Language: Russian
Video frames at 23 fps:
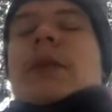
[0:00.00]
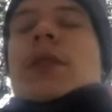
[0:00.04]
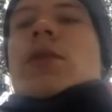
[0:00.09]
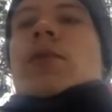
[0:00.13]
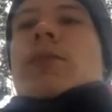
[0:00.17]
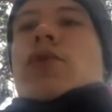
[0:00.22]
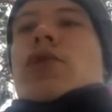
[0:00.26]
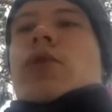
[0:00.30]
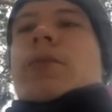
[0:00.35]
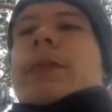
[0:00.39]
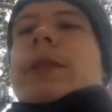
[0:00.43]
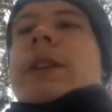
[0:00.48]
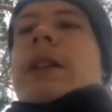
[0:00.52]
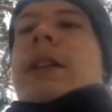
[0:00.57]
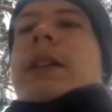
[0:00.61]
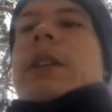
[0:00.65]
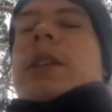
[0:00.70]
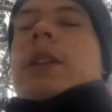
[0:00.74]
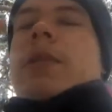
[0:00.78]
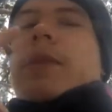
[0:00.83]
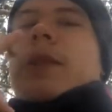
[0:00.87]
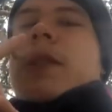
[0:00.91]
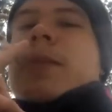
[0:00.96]
Может быть
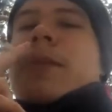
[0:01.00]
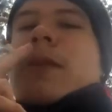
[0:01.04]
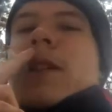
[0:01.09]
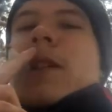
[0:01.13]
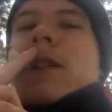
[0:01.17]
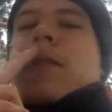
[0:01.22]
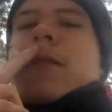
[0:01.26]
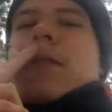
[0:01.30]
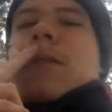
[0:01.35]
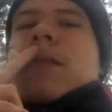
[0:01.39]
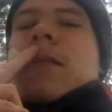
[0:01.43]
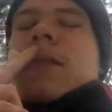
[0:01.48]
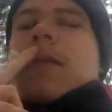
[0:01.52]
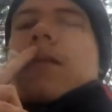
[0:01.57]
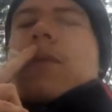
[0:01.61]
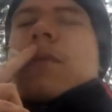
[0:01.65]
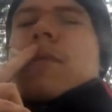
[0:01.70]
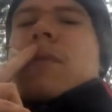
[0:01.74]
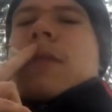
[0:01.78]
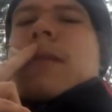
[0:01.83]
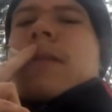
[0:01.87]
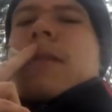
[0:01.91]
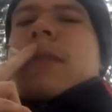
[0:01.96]
ореховый неприятно, здесь
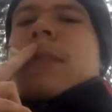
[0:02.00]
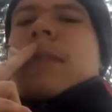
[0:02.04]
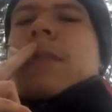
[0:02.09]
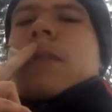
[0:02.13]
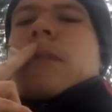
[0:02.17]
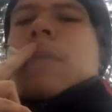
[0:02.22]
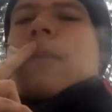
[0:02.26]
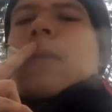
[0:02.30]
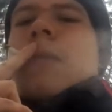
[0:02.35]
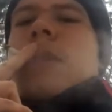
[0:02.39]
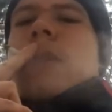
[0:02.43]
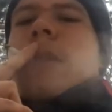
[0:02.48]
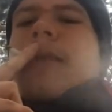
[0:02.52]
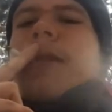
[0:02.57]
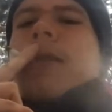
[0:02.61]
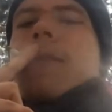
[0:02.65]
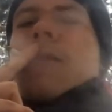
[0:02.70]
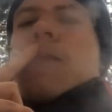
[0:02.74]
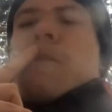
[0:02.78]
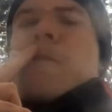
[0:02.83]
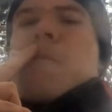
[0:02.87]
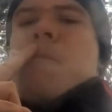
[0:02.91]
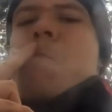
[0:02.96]
его маловато, но это
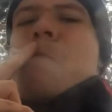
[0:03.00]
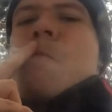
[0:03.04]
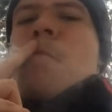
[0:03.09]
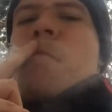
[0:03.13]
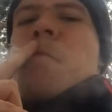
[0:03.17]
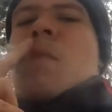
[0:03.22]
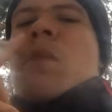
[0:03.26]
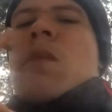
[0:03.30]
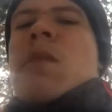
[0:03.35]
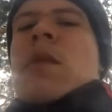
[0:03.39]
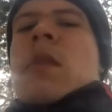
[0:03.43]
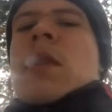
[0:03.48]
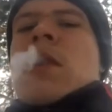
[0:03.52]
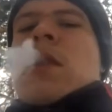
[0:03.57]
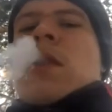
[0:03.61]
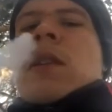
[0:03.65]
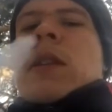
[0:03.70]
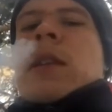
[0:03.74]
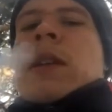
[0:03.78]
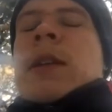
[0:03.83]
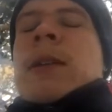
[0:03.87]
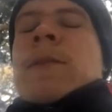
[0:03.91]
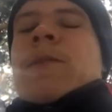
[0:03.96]
хорошо.
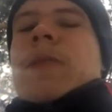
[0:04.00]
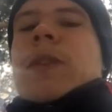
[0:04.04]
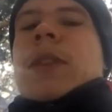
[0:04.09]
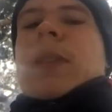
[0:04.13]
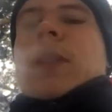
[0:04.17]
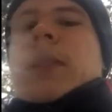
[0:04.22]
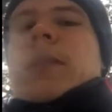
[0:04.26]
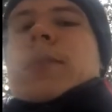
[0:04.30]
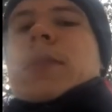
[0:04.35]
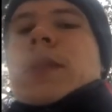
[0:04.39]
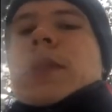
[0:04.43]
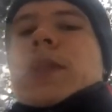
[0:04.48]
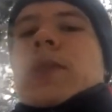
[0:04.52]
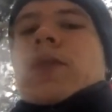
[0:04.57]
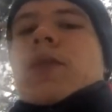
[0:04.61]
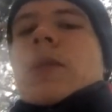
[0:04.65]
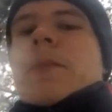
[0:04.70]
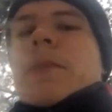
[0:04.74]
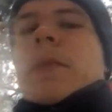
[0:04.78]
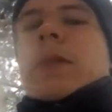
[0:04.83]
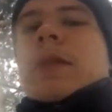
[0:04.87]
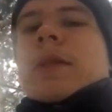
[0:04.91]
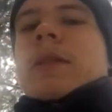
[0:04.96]
Так как в
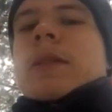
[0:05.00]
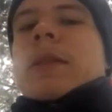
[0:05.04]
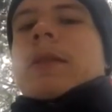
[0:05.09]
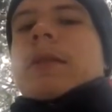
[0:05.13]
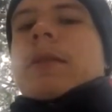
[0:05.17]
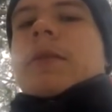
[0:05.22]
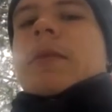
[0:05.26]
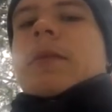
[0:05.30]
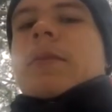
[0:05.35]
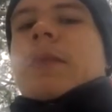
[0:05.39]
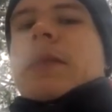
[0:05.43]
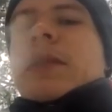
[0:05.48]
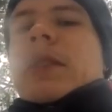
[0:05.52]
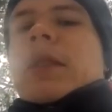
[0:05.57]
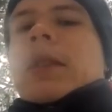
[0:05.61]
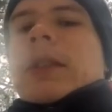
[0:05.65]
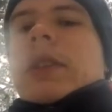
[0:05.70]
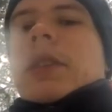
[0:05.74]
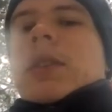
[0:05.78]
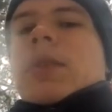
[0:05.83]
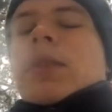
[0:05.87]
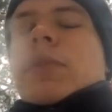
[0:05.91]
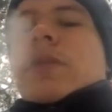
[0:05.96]
Донской
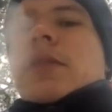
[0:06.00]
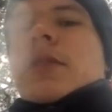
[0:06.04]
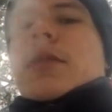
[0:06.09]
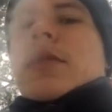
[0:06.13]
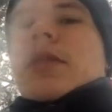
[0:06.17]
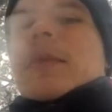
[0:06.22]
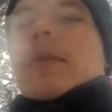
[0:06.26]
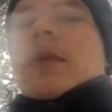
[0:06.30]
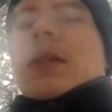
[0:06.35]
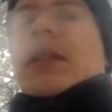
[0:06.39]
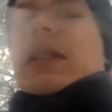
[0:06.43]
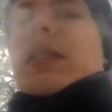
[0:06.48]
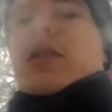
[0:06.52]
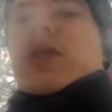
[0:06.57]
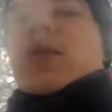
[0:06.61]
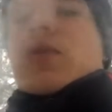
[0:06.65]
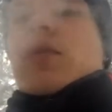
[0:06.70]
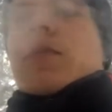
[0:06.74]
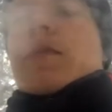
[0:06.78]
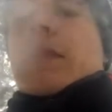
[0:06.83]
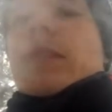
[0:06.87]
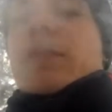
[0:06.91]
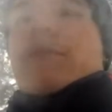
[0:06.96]
поделки, э, которые выдают себя за
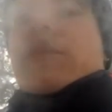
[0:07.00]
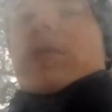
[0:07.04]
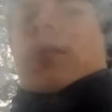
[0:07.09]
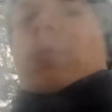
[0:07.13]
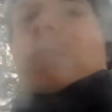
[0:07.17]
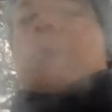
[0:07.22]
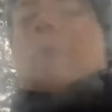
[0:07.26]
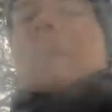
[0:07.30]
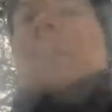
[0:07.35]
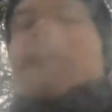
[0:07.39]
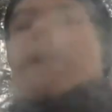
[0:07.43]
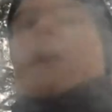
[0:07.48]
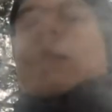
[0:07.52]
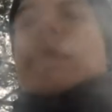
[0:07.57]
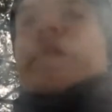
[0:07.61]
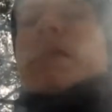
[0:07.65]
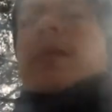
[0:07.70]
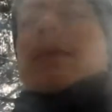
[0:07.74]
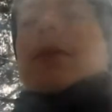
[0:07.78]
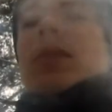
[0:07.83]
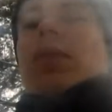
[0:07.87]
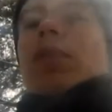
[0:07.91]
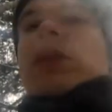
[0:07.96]
Донскую приму, называется
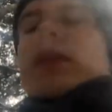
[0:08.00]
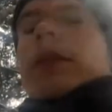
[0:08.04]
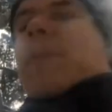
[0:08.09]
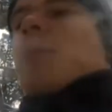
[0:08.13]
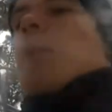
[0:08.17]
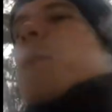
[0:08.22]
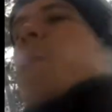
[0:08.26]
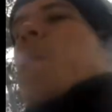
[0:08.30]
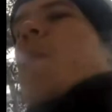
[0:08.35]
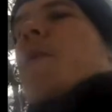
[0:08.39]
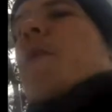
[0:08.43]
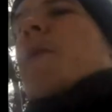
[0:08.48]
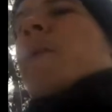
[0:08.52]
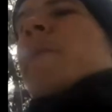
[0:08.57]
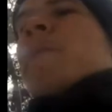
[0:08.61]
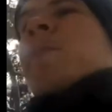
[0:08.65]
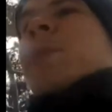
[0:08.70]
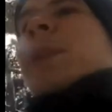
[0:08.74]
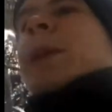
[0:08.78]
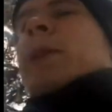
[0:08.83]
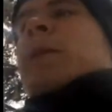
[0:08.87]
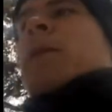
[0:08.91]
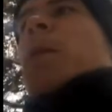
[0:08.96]
Примадона,
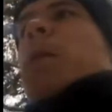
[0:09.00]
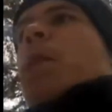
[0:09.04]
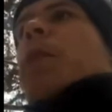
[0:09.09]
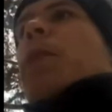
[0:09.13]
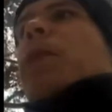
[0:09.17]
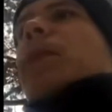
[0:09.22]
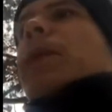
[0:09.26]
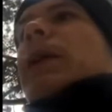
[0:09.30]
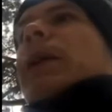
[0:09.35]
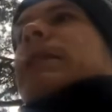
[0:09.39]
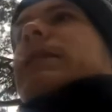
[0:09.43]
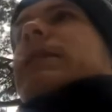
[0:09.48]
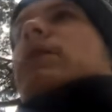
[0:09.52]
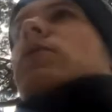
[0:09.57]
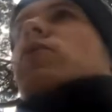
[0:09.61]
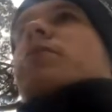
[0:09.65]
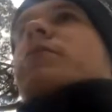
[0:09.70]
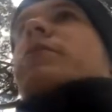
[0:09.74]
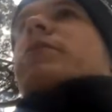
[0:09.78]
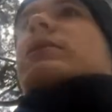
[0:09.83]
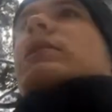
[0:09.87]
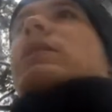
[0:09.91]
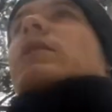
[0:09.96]
Дона. О ней
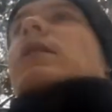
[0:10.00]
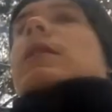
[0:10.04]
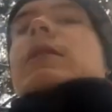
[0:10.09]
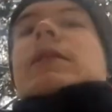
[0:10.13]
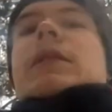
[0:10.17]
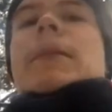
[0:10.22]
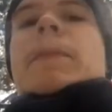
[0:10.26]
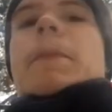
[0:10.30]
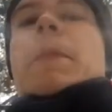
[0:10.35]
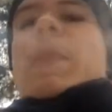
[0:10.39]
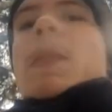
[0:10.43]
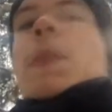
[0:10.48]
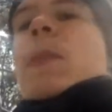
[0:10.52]
упоминал ранее.